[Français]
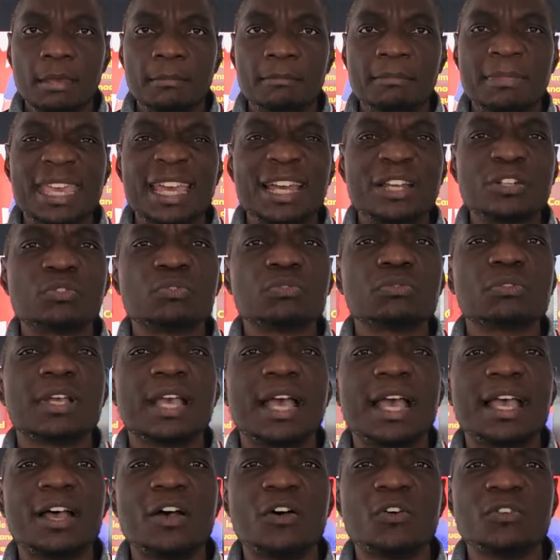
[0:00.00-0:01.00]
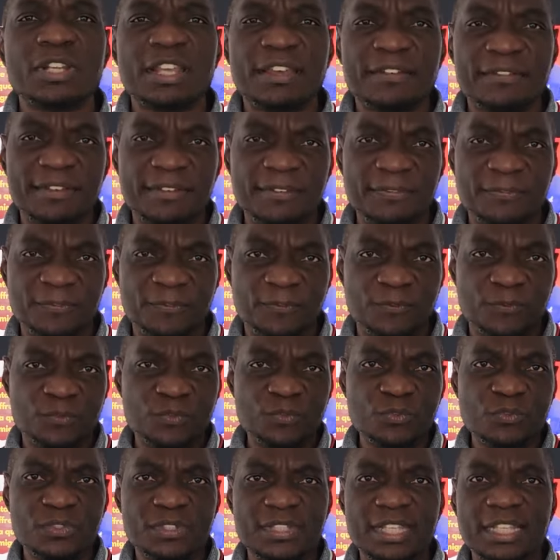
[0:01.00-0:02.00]
Mais en tout cas, on avait
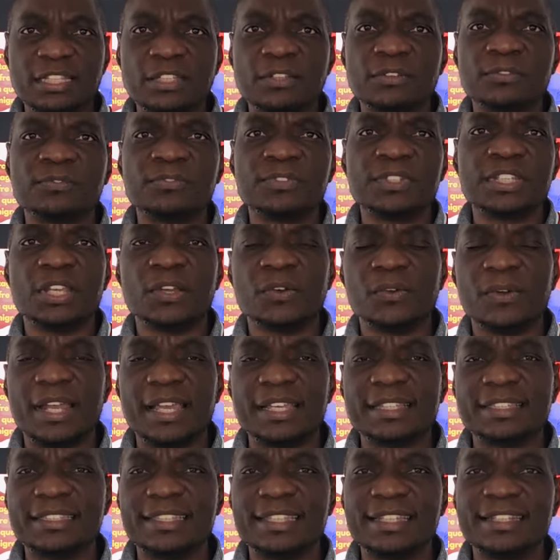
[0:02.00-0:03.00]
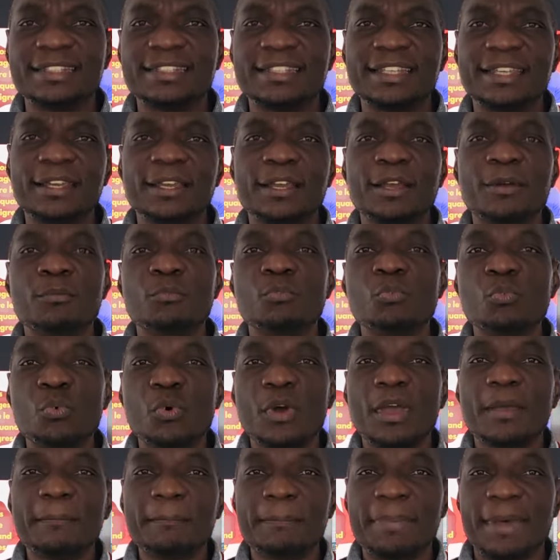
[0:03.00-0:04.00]
vu cette vidéo-là qui était
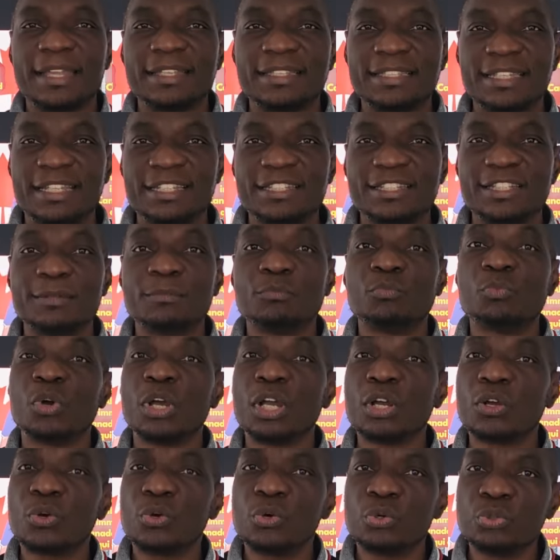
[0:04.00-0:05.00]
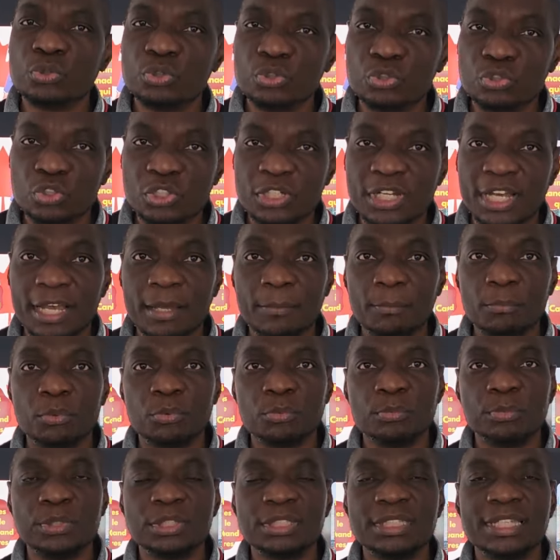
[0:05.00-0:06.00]
moins partagée, moins connue du grand
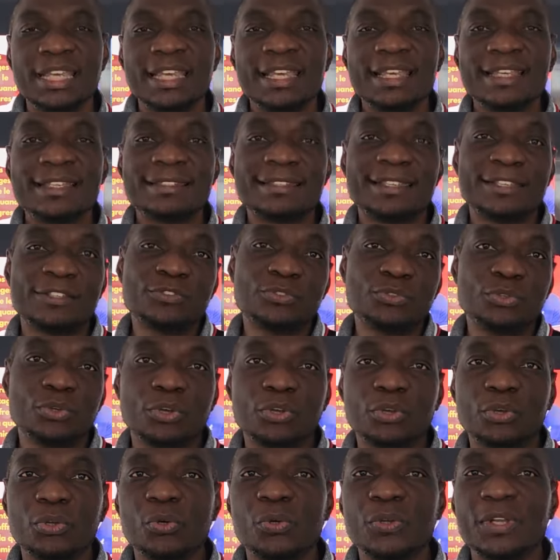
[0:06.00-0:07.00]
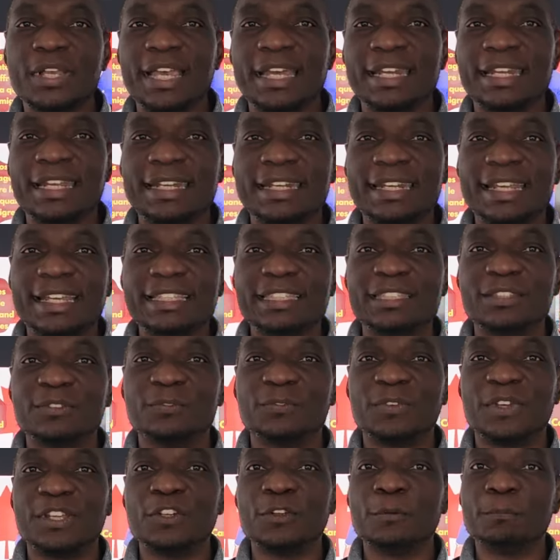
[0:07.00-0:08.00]
public. C'est sûr que le Canada qui
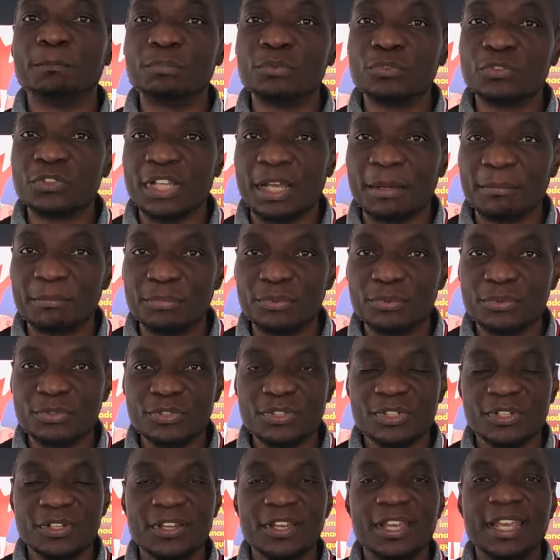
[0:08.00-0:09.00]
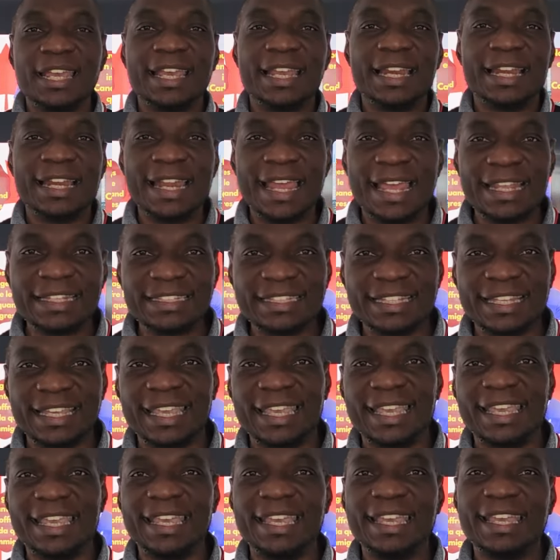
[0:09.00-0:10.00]
fait de plus en plus euh,
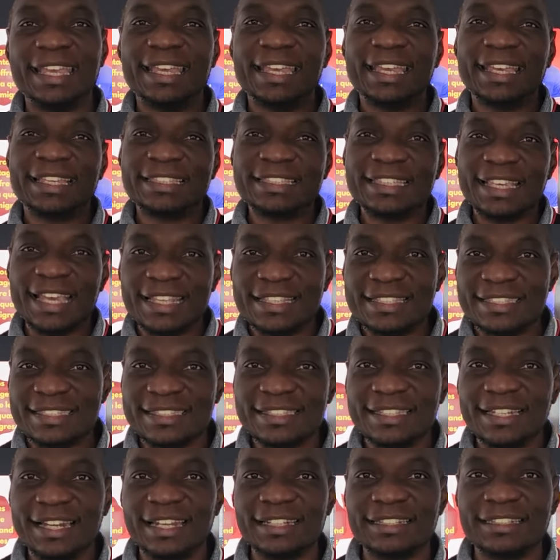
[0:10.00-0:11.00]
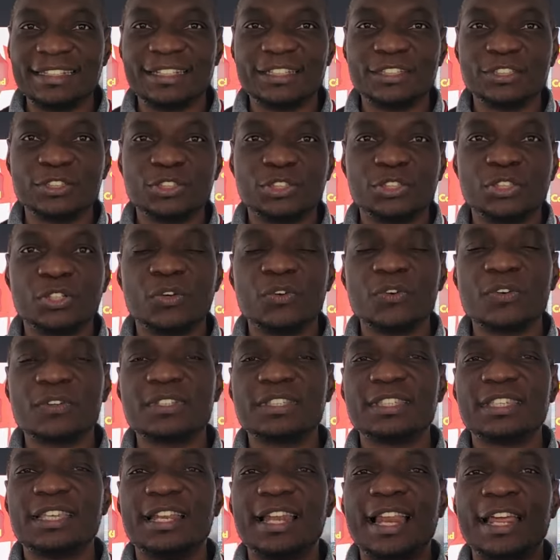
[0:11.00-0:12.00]
l'attrait, qui attire
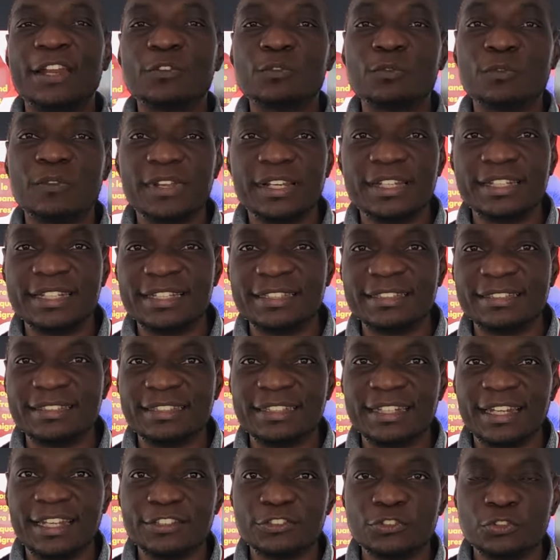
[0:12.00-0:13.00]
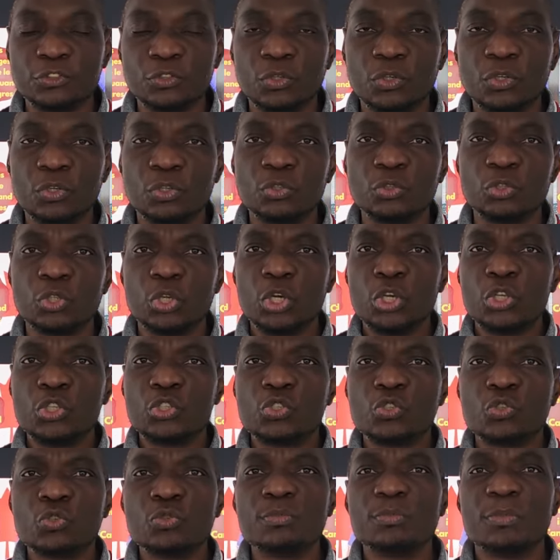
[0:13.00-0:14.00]
l'attention, qui est la nouvelle destination,
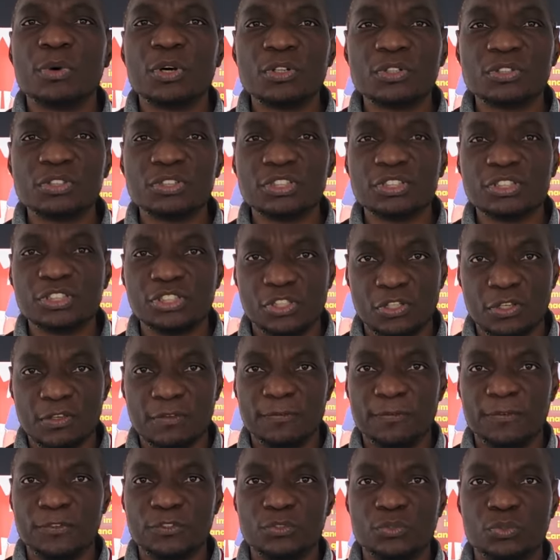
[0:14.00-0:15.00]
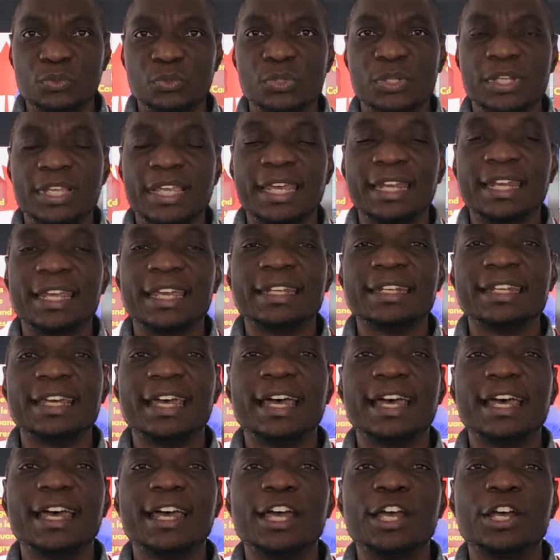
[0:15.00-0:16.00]
tout le monde surfe sur le
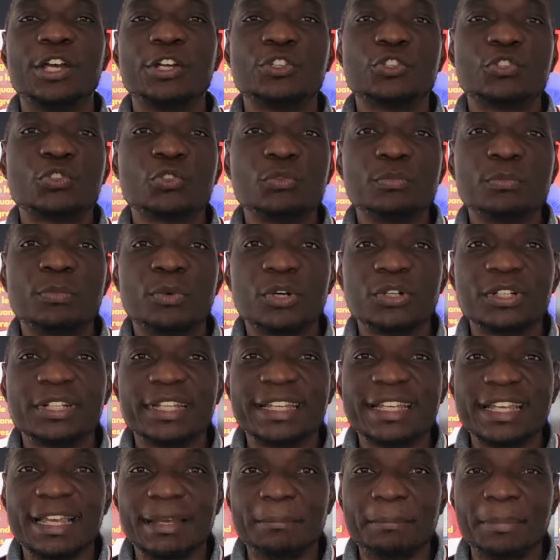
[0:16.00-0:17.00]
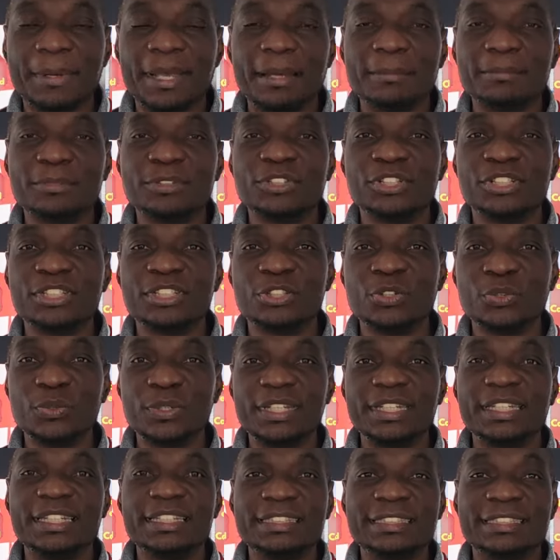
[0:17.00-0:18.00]
Canada. Tout le monde est capable de
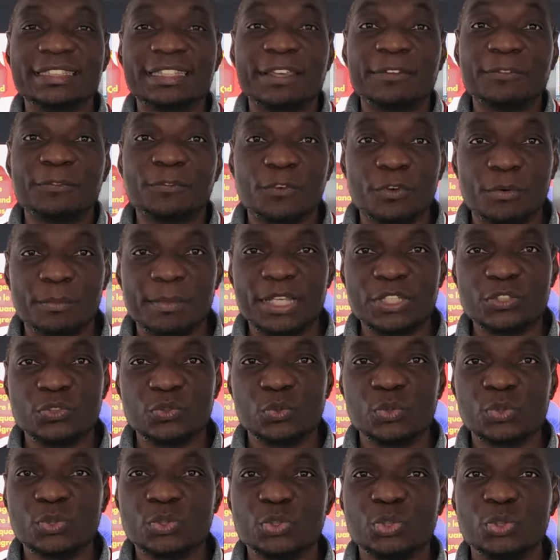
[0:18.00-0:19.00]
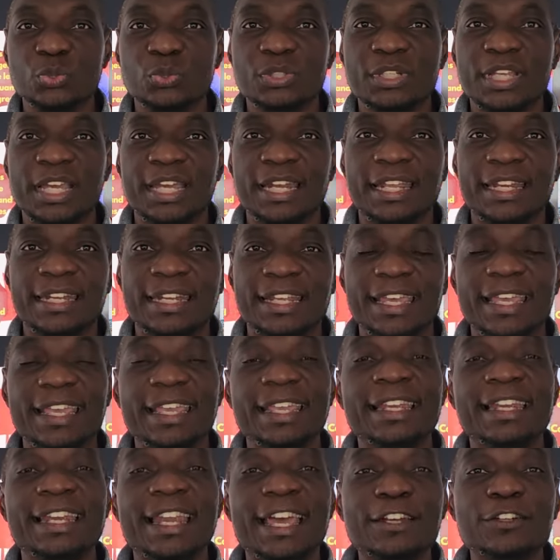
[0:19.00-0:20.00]
donner des informations sur le Canada.
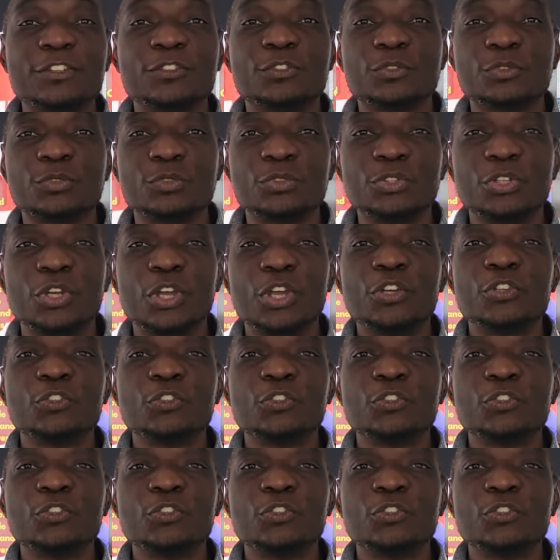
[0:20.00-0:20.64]
Et là-dessus,